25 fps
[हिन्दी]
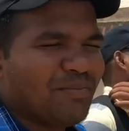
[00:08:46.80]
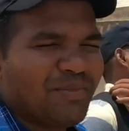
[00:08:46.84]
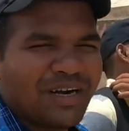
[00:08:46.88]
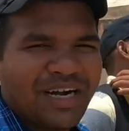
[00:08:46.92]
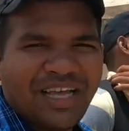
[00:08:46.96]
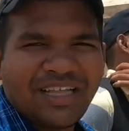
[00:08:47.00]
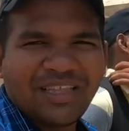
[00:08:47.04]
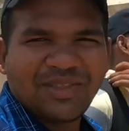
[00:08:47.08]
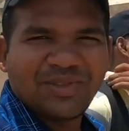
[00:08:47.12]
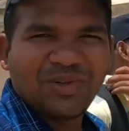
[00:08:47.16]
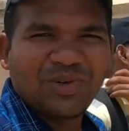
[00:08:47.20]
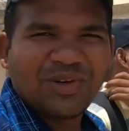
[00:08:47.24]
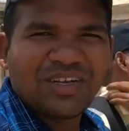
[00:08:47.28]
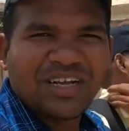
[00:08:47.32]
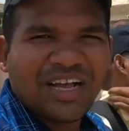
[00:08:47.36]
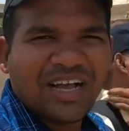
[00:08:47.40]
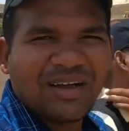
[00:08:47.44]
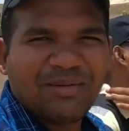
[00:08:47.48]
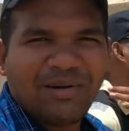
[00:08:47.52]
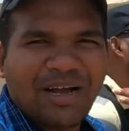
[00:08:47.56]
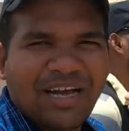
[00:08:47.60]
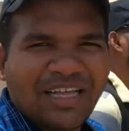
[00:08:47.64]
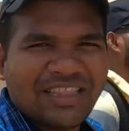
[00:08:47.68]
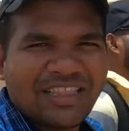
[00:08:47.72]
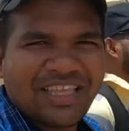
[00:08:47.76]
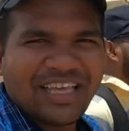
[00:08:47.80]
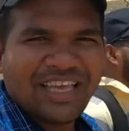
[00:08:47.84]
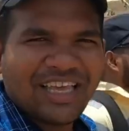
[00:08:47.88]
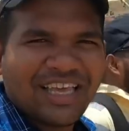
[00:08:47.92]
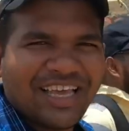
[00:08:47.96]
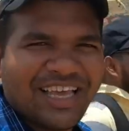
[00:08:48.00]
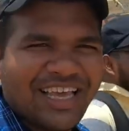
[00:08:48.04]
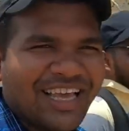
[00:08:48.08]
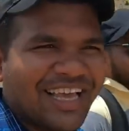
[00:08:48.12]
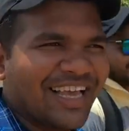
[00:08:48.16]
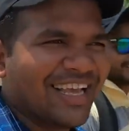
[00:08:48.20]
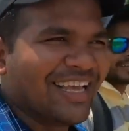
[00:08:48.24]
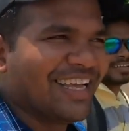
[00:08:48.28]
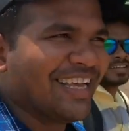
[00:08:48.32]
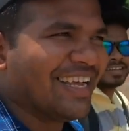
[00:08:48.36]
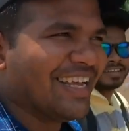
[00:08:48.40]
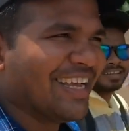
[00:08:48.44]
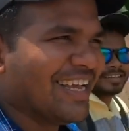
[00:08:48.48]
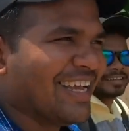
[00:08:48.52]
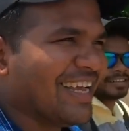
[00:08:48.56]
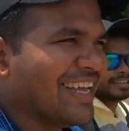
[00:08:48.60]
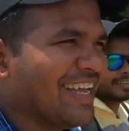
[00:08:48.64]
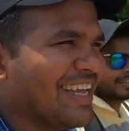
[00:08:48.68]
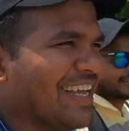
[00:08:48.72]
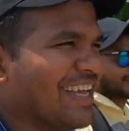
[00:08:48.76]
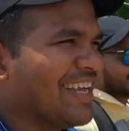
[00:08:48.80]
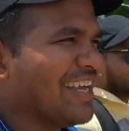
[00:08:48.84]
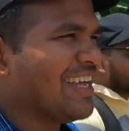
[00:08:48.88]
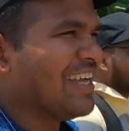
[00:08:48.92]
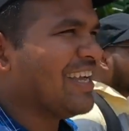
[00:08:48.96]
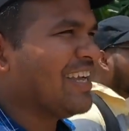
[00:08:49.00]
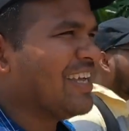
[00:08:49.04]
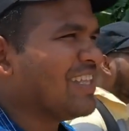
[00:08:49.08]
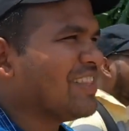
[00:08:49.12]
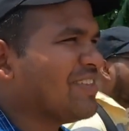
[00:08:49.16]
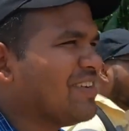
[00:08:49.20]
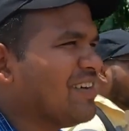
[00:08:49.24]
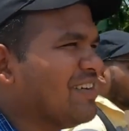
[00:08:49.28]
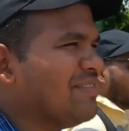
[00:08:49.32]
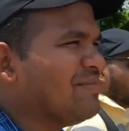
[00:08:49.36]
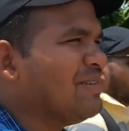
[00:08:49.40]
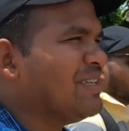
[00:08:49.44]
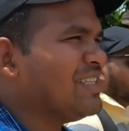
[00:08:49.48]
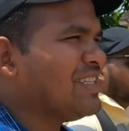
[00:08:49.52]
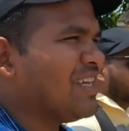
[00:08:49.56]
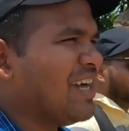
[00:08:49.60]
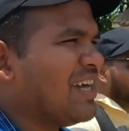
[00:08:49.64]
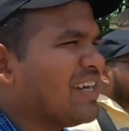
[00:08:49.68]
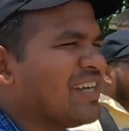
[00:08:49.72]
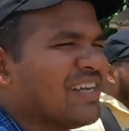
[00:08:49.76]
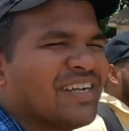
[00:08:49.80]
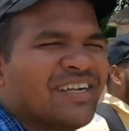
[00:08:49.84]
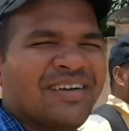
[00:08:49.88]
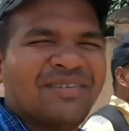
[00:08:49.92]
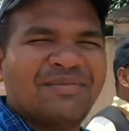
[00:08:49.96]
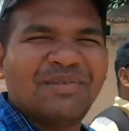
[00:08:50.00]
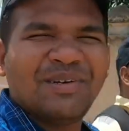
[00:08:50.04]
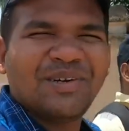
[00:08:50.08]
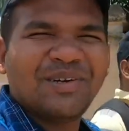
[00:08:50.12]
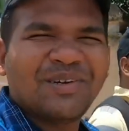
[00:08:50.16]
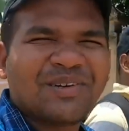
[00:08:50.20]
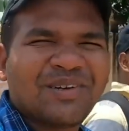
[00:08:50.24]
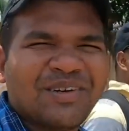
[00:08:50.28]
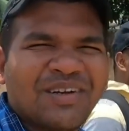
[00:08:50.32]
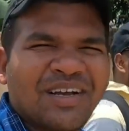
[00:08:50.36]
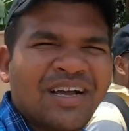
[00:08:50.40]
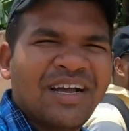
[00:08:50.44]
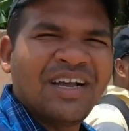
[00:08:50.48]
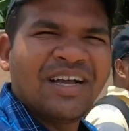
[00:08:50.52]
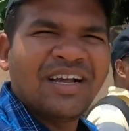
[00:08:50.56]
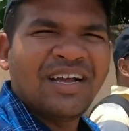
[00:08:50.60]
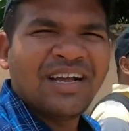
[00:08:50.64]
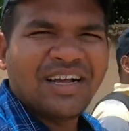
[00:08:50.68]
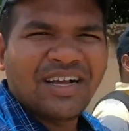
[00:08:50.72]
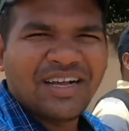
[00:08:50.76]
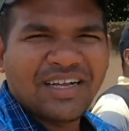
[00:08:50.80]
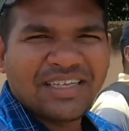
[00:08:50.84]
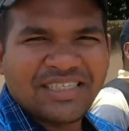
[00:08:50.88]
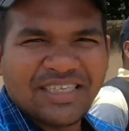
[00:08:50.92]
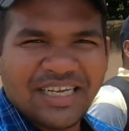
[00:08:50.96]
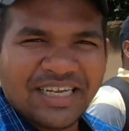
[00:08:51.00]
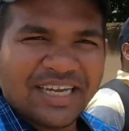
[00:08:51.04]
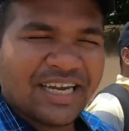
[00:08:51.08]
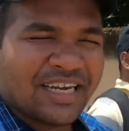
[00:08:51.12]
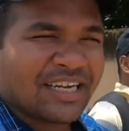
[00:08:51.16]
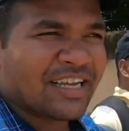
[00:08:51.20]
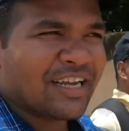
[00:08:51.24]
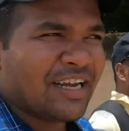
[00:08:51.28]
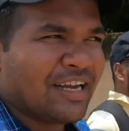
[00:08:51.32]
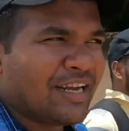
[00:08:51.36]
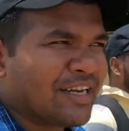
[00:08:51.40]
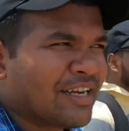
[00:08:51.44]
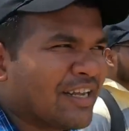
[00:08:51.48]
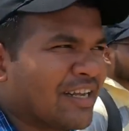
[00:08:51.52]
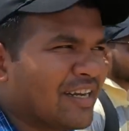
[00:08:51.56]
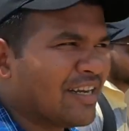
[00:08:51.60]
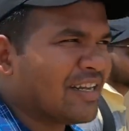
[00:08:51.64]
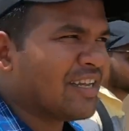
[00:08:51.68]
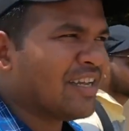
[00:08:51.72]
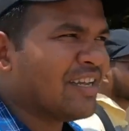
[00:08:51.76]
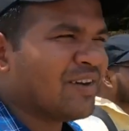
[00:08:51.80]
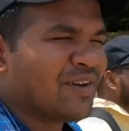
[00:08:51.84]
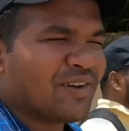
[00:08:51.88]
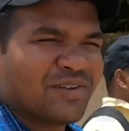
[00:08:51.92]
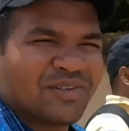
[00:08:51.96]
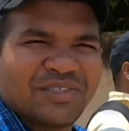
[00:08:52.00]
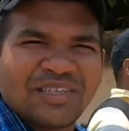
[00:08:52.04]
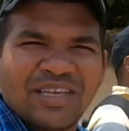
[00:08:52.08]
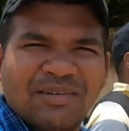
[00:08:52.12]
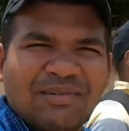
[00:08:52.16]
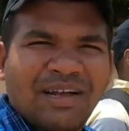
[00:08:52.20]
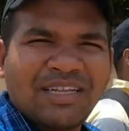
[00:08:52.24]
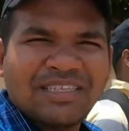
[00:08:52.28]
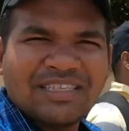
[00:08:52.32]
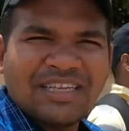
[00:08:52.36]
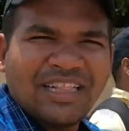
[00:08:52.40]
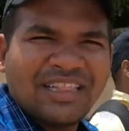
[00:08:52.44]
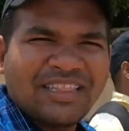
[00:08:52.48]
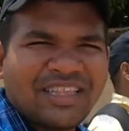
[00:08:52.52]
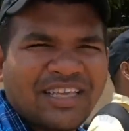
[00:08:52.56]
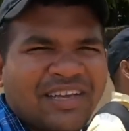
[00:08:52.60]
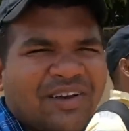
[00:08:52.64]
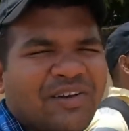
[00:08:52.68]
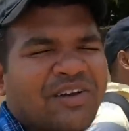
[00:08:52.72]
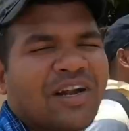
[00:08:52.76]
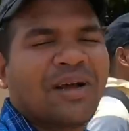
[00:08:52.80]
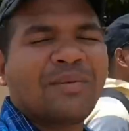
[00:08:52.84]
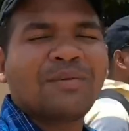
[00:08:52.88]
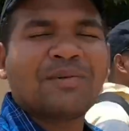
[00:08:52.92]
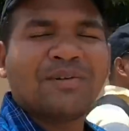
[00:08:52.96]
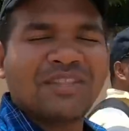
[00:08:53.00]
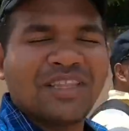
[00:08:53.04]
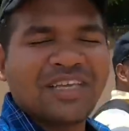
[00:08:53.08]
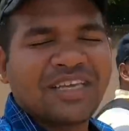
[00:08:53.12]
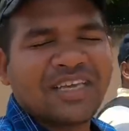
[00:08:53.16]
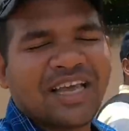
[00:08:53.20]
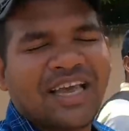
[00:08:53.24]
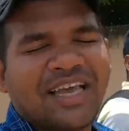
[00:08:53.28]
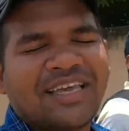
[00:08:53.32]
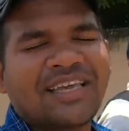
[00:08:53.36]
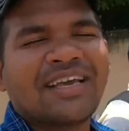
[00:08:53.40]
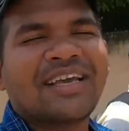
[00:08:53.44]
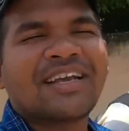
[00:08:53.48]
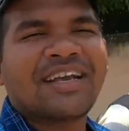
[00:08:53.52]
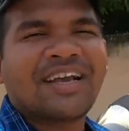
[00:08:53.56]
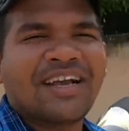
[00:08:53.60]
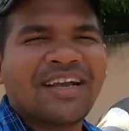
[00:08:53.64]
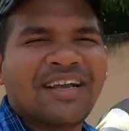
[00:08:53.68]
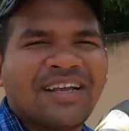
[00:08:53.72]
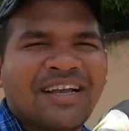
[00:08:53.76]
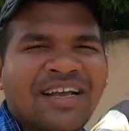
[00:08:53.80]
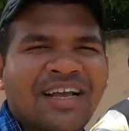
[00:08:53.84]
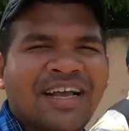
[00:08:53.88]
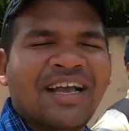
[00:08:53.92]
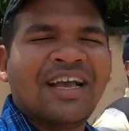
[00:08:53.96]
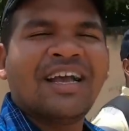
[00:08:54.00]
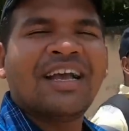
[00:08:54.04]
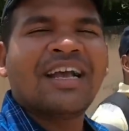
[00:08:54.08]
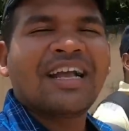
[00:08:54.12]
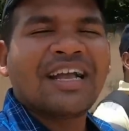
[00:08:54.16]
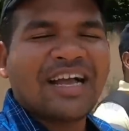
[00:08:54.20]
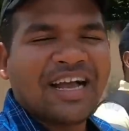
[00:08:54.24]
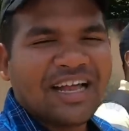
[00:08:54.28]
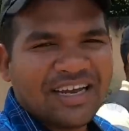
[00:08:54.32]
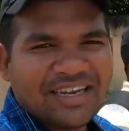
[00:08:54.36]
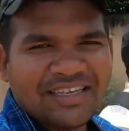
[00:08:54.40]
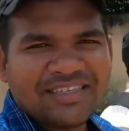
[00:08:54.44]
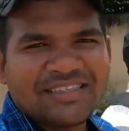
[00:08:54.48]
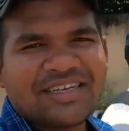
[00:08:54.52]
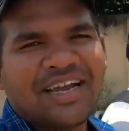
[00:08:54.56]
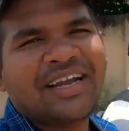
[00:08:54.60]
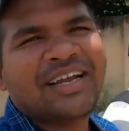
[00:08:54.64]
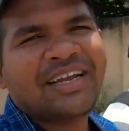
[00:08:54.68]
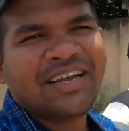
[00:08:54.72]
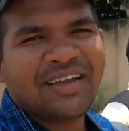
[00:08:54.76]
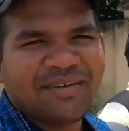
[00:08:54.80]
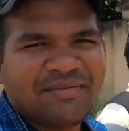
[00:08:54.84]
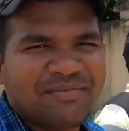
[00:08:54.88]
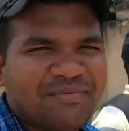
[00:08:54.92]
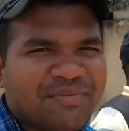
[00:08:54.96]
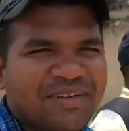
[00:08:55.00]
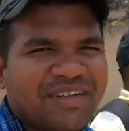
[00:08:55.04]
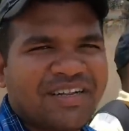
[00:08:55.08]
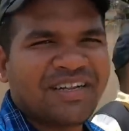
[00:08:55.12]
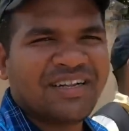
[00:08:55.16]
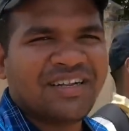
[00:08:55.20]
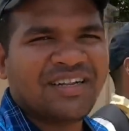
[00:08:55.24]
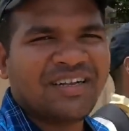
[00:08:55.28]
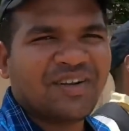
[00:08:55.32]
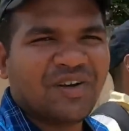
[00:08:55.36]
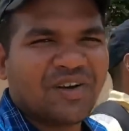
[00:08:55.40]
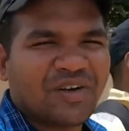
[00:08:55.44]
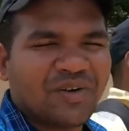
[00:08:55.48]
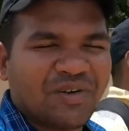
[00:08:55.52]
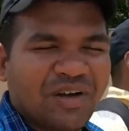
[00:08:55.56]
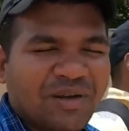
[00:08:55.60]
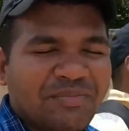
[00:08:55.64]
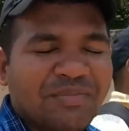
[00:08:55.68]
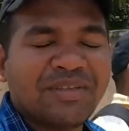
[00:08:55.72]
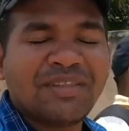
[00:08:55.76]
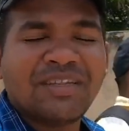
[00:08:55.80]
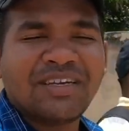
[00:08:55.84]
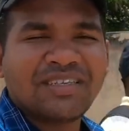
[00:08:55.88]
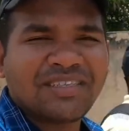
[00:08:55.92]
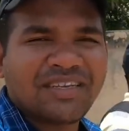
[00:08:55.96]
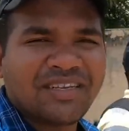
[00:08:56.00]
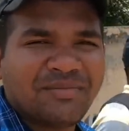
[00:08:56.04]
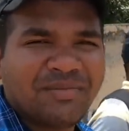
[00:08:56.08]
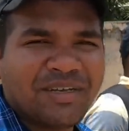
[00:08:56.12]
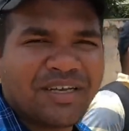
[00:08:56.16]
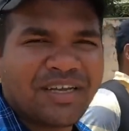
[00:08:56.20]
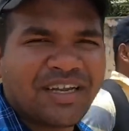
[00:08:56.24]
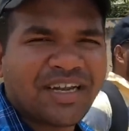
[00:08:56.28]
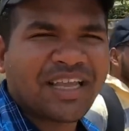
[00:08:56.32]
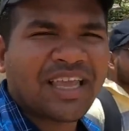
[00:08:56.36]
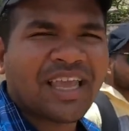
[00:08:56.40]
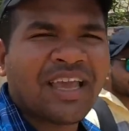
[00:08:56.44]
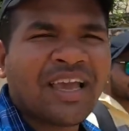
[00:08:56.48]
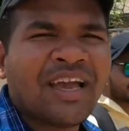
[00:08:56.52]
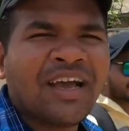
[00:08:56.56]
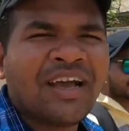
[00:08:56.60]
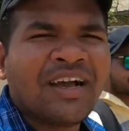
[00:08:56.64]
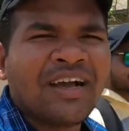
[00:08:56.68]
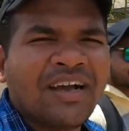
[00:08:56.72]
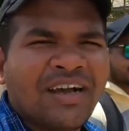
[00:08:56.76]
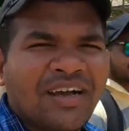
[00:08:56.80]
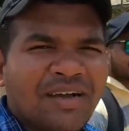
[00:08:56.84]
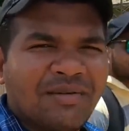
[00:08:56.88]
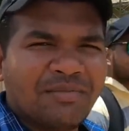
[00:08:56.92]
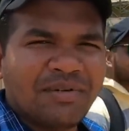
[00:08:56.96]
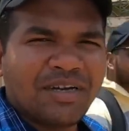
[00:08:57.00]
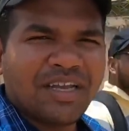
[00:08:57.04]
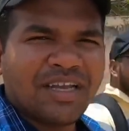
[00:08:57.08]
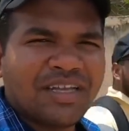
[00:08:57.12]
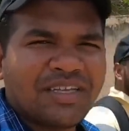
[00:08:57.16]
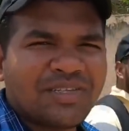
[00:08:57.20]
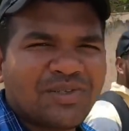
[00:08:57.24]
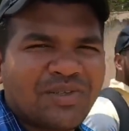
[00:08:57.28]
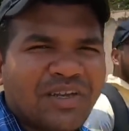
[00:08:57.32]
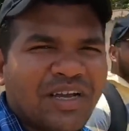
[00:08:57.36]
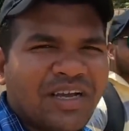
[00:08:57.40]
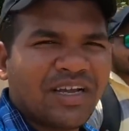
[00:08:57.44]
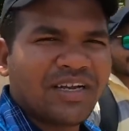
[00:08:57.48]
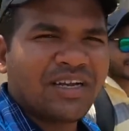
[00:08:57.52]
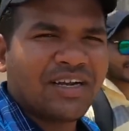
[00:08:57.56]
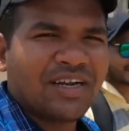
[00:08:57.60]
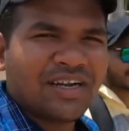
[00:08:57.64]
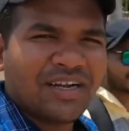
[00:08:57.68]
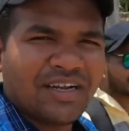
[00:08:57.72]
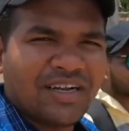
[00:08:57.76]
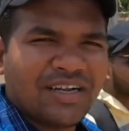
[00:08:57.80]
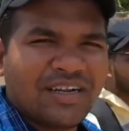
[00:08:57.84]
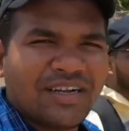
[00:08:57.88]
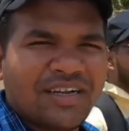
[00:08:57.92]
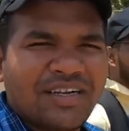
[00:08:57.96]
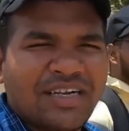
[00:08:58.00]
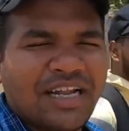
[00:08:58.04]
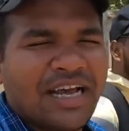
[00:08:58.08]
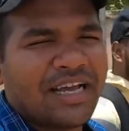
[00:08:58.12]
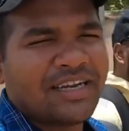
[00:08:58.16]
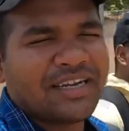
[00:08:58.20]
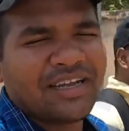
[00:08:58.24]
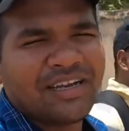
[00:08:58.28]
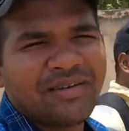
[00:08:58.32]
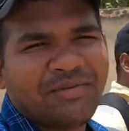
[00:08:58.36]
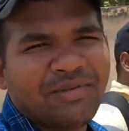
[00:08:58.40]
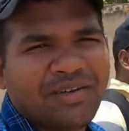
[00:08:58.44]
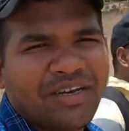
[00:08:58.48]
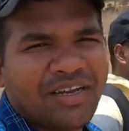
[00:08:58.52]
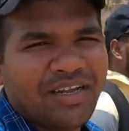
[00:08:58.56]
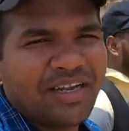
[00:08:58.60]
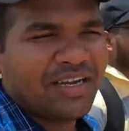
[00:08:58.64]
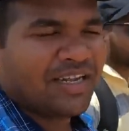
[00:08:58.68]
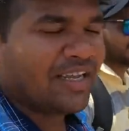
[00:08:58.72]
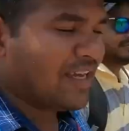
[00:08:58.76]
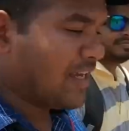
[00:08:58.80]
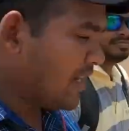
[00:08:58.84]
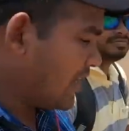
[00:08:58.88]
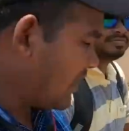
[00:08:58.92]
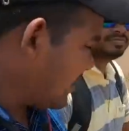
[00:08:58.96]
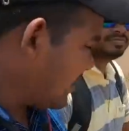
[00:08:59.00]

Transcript: बड़ा दुख का बात है तो अभी जा रहे हैं हम लोग जैकेट कलेक्ट करेंगे और उसके बाद चलते हैं और आपको दिखाएंगे कालीजाई टेम्पल और वहाँ पे दर्शन भी करेंगे हमने जो है नारियल भी ले लिया